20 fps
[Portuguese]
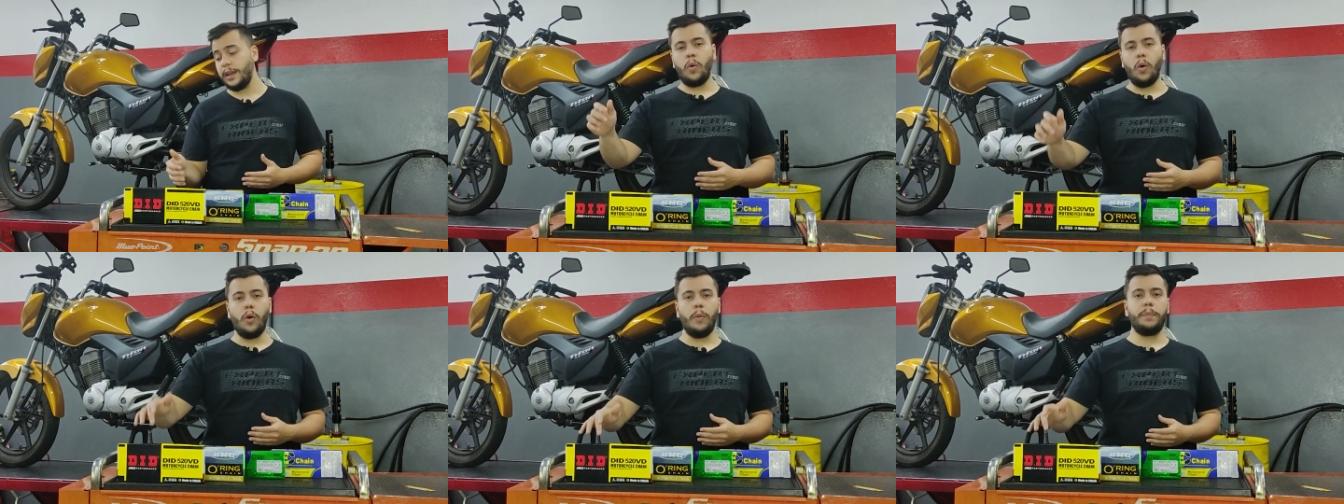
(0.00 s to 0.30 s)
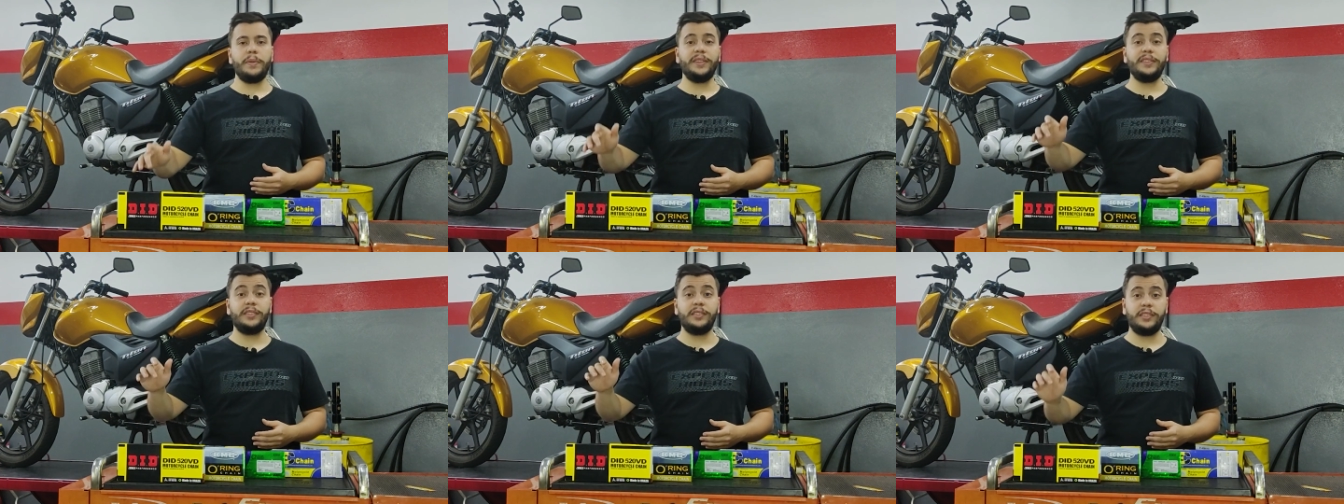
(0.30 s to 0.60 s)

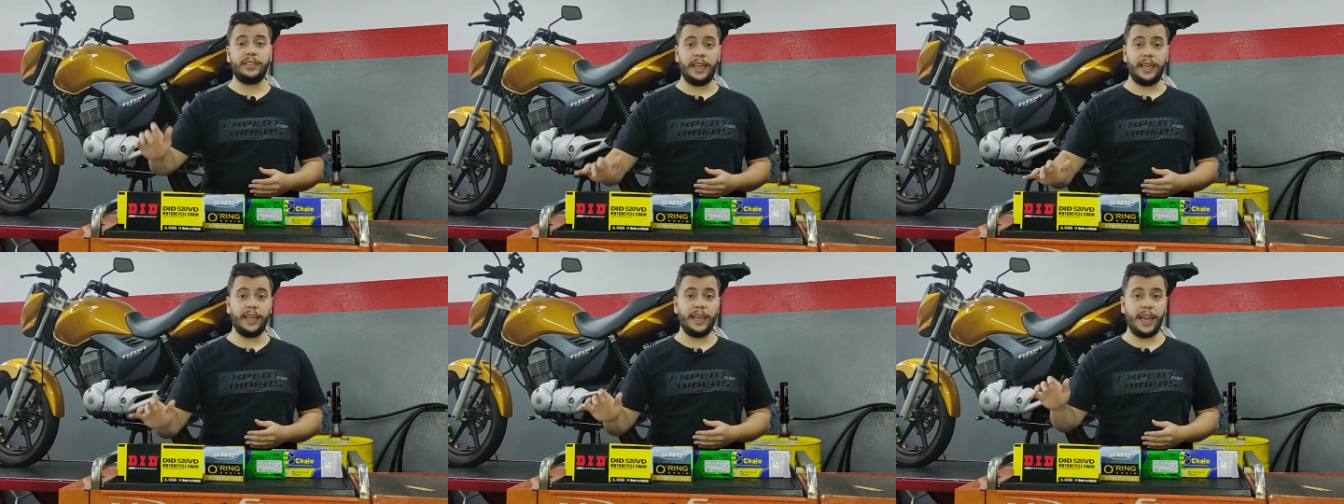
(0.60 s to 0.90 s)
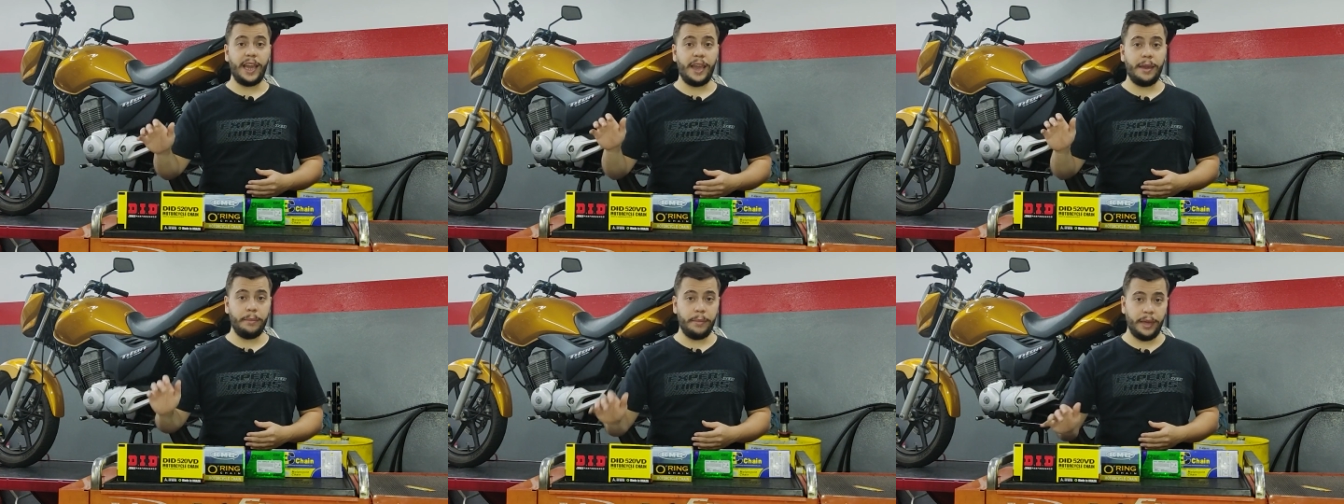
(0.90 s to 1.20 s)
compre
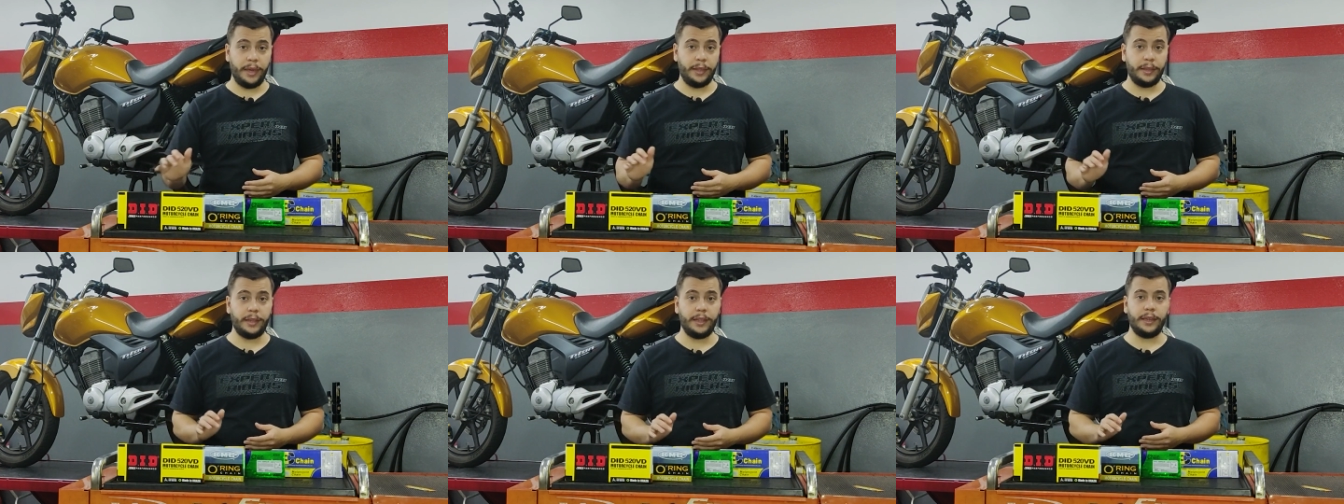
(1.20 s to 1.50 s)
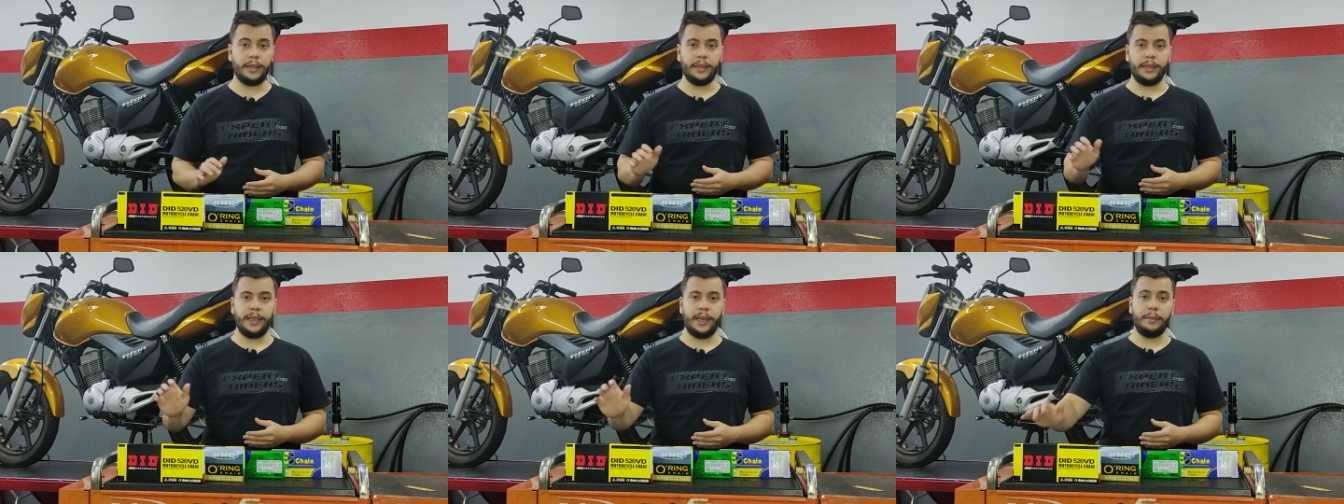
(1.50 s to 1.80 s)
sem
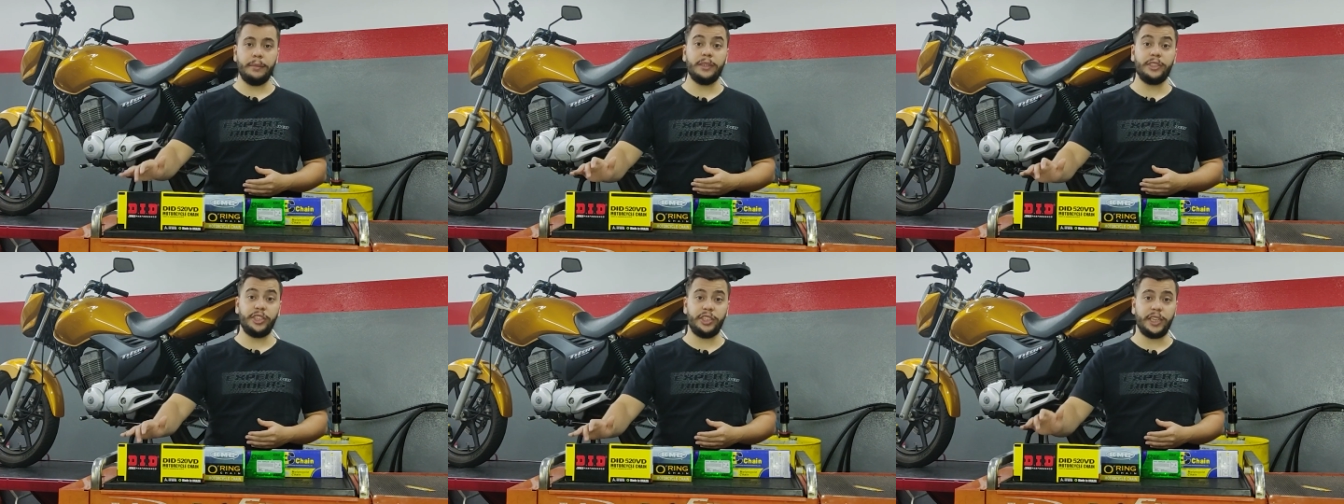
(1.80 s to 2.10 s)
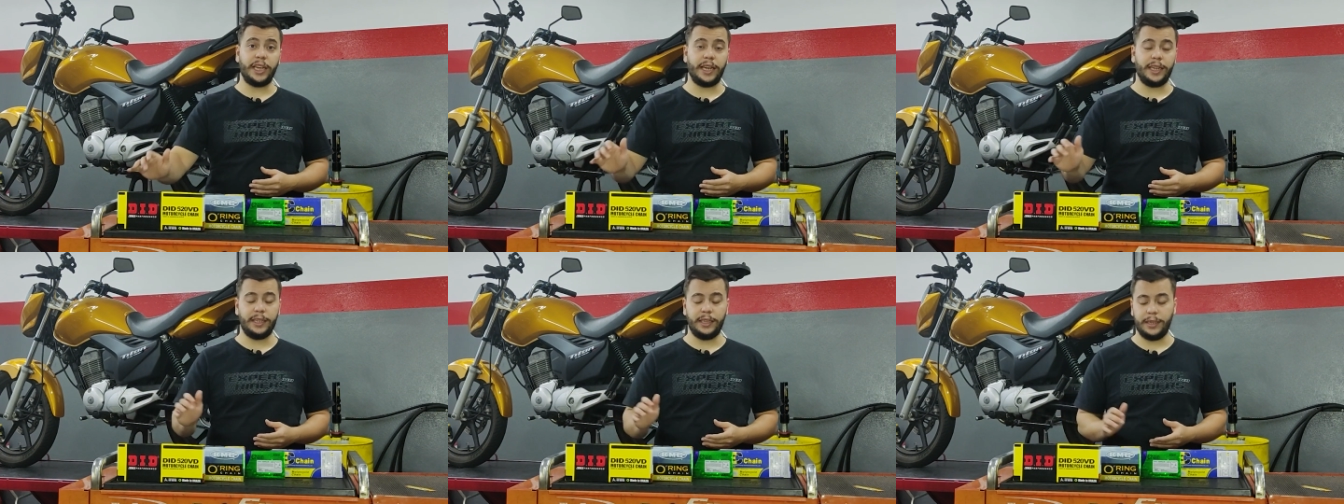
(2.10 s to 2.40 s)
emenda,
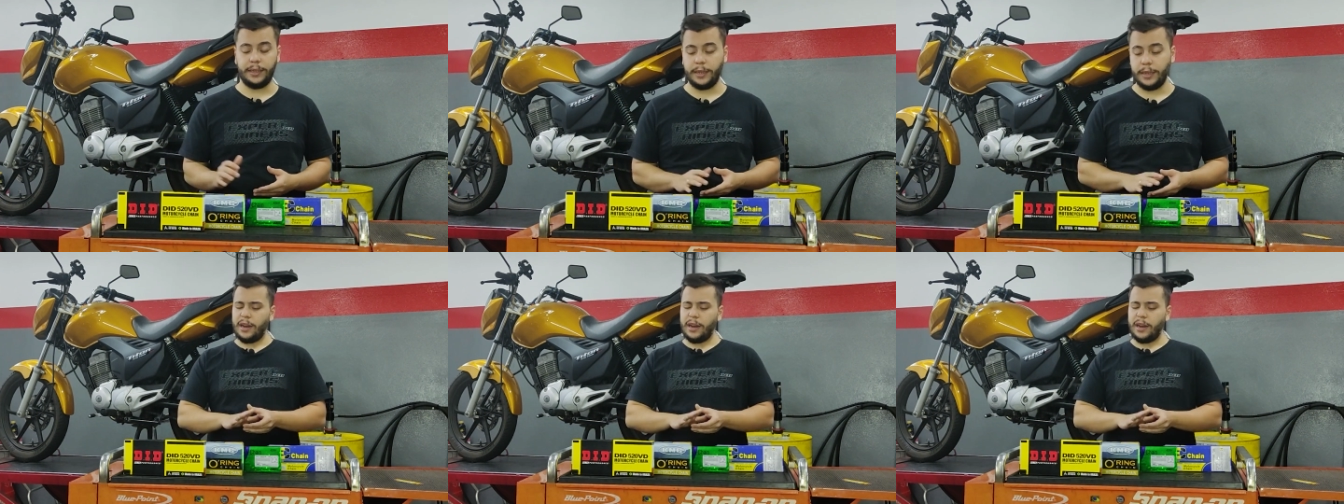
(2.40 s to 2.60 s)
remanchada.